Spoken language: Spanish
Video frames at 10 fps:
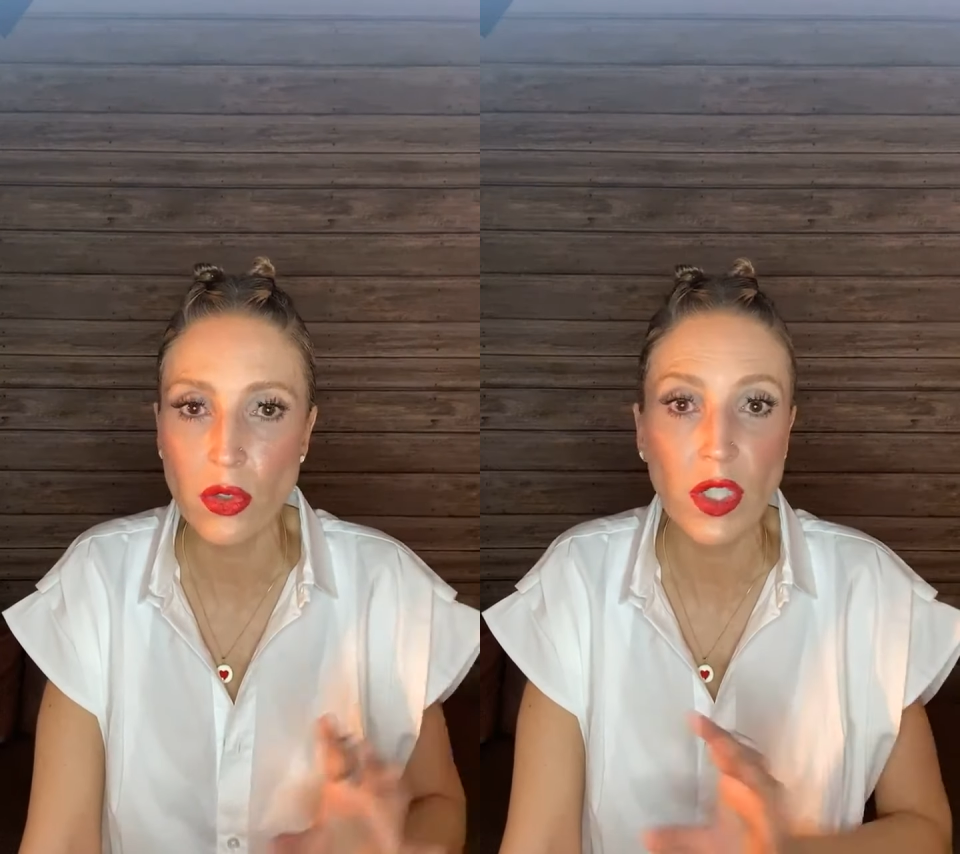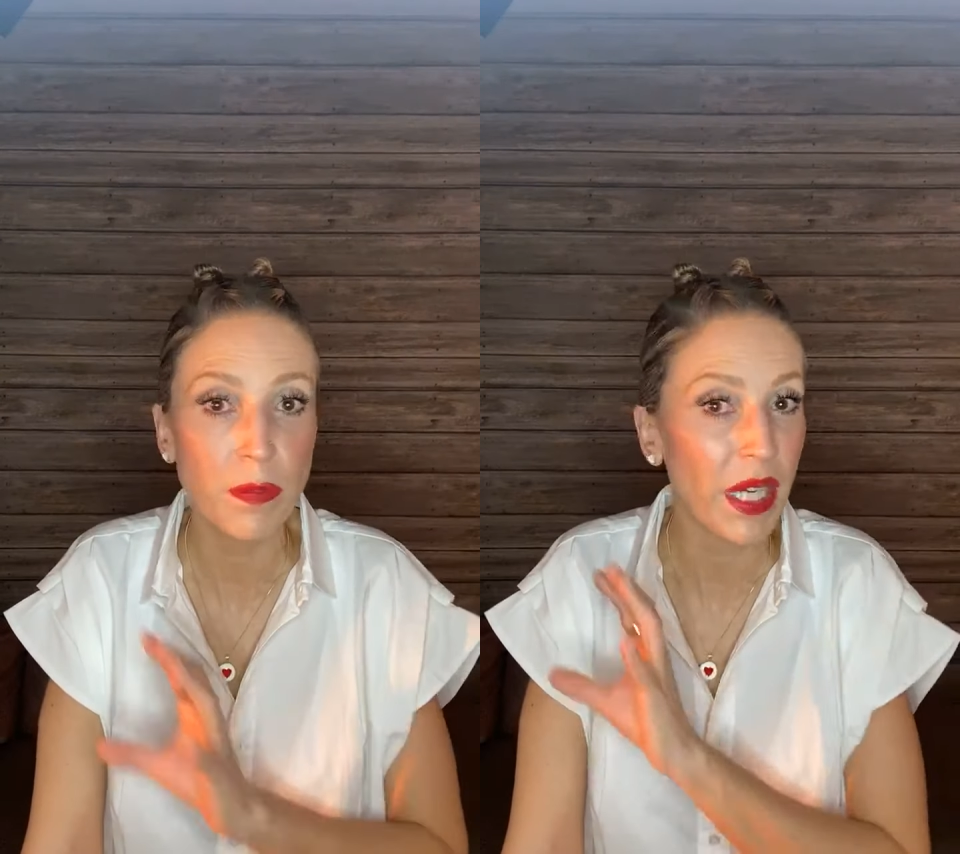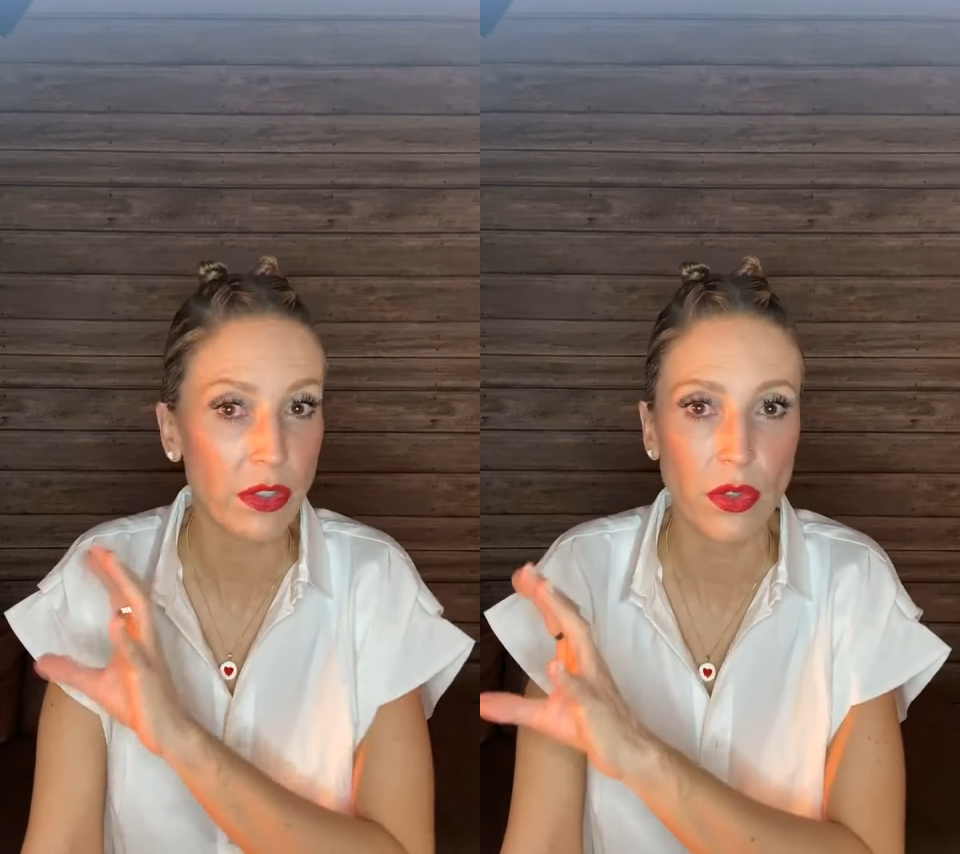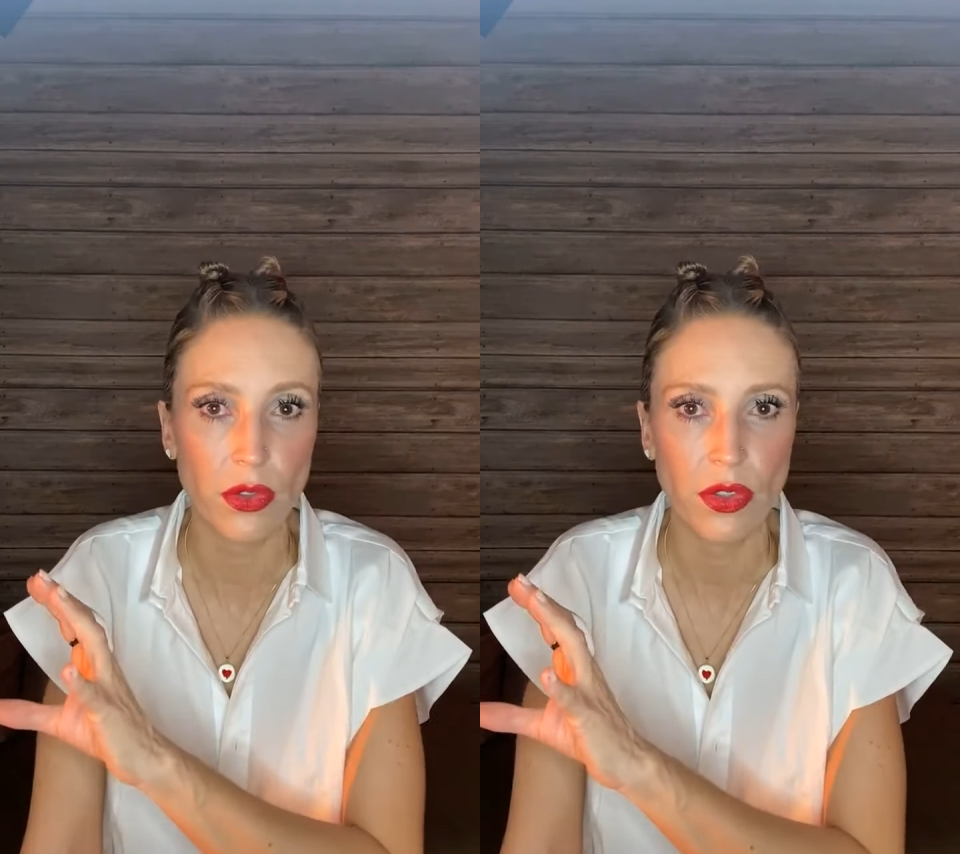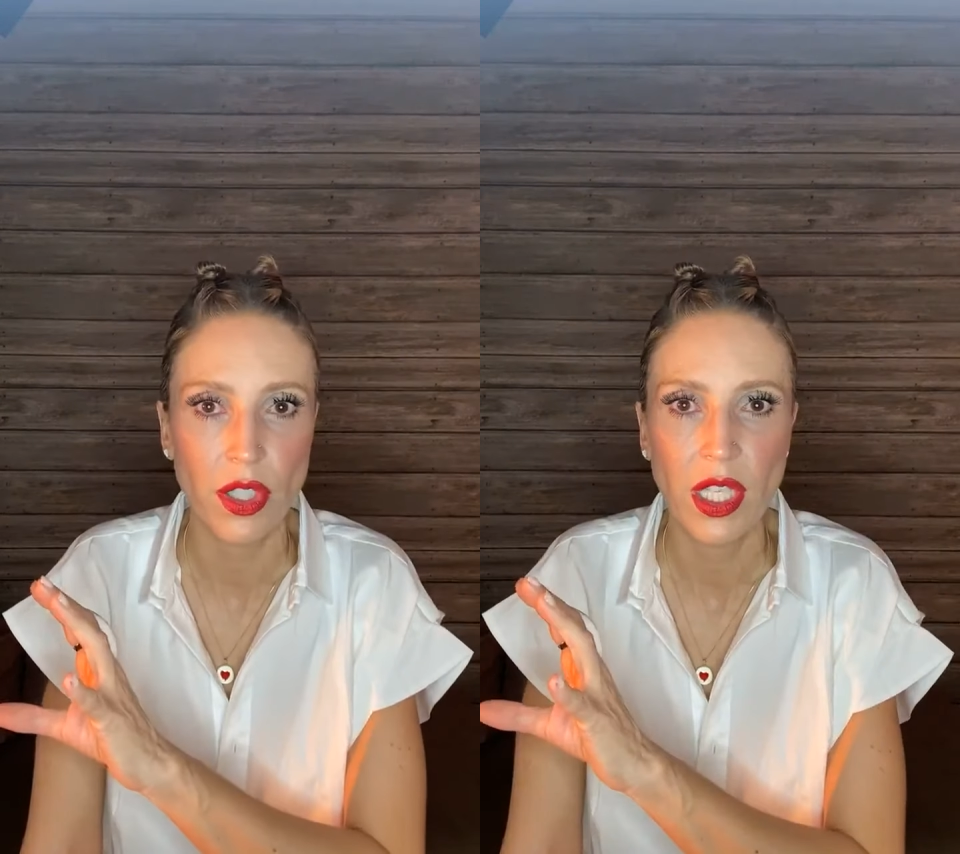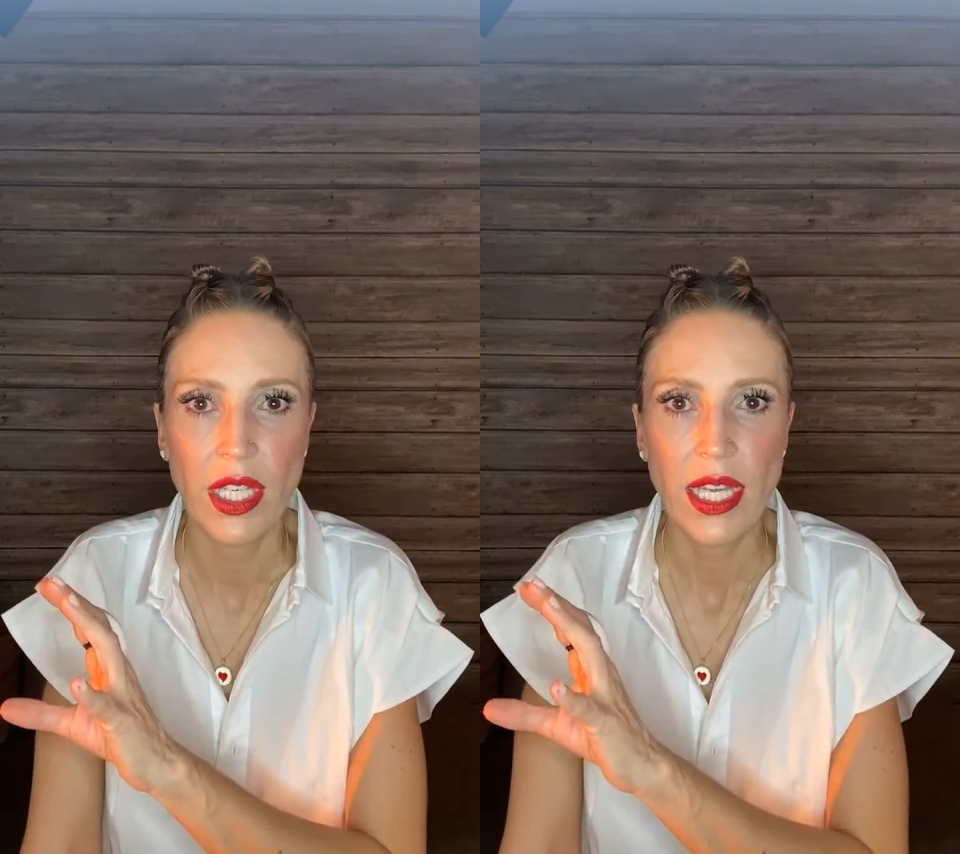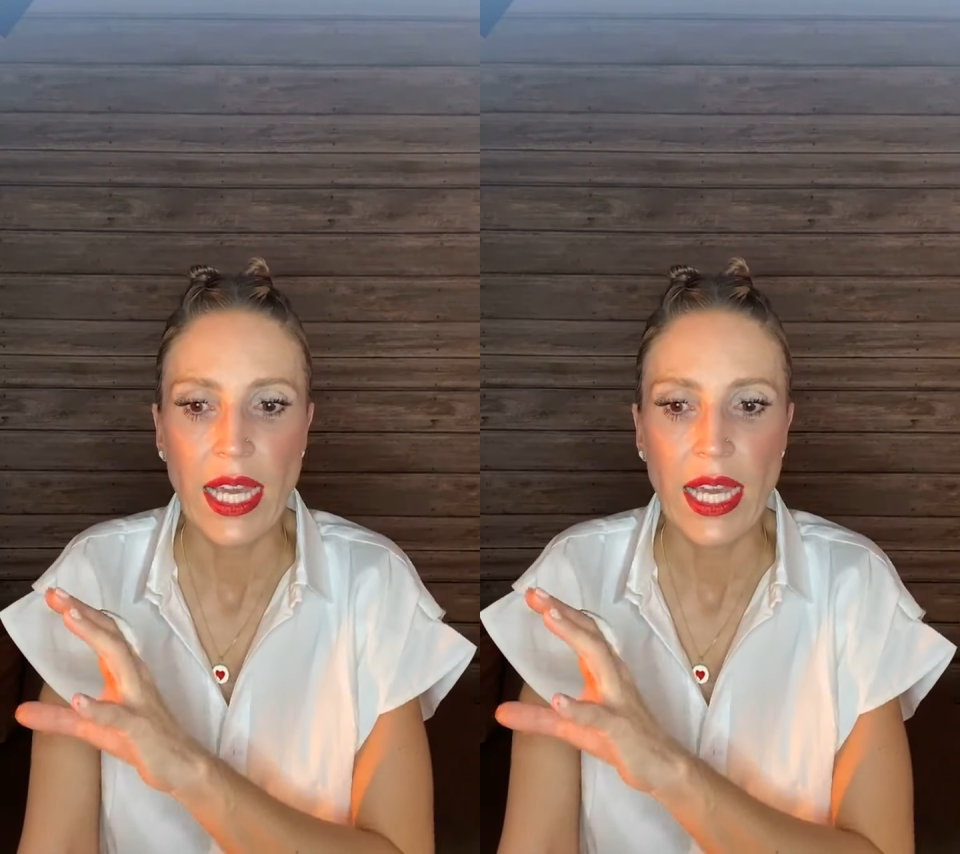otros espacios